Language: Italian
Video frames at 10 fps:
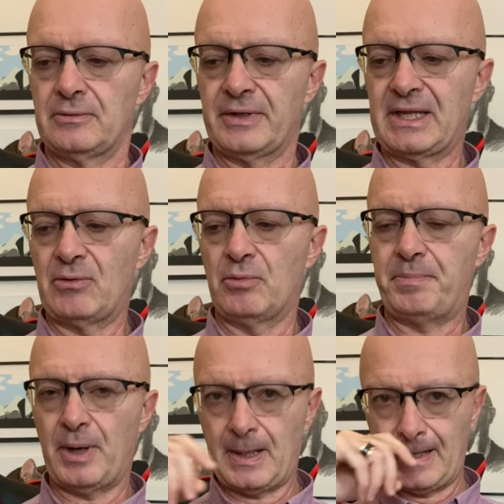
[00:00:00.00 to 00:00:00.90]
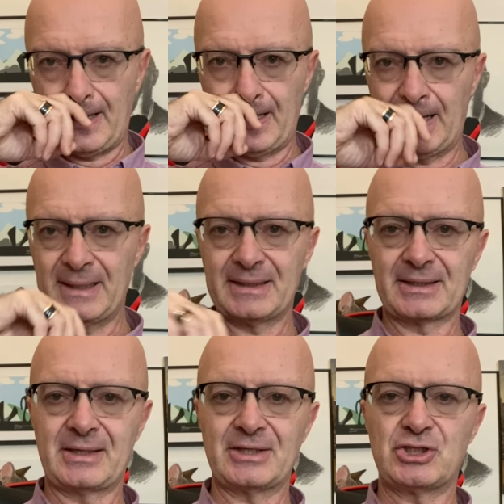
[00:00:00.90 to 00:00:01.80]
vediamo un po'
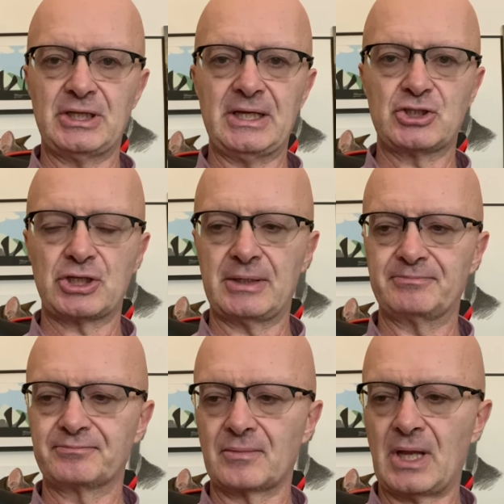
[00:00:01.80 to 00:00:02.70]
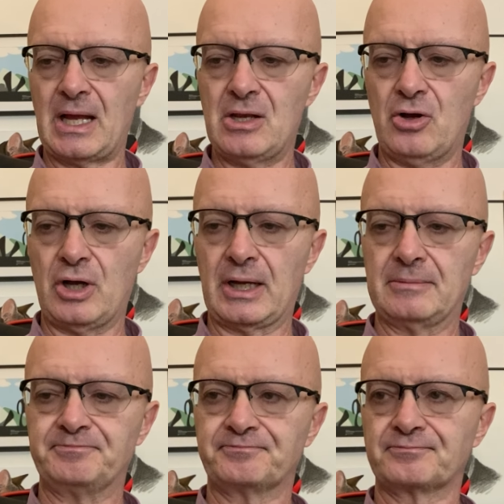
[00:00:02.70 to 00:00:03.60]
che ci dice. Allora,